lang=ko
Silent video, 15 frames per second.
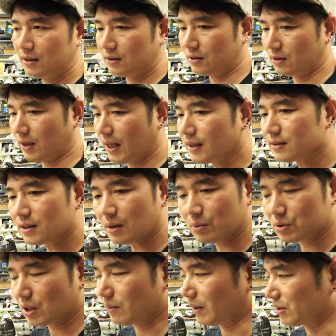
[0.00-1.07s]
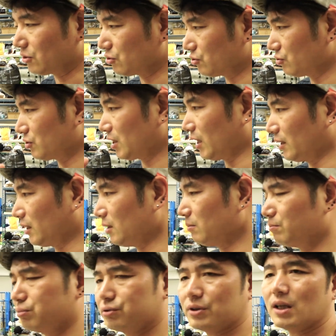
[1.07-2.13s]
그런 행사 모자를 만들어주는 게 아니라
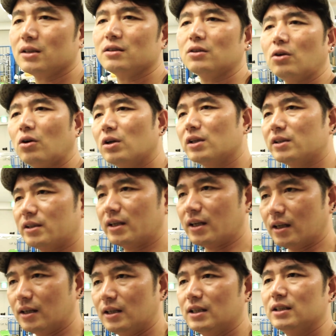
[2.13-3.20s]
브랜드 퀄리티에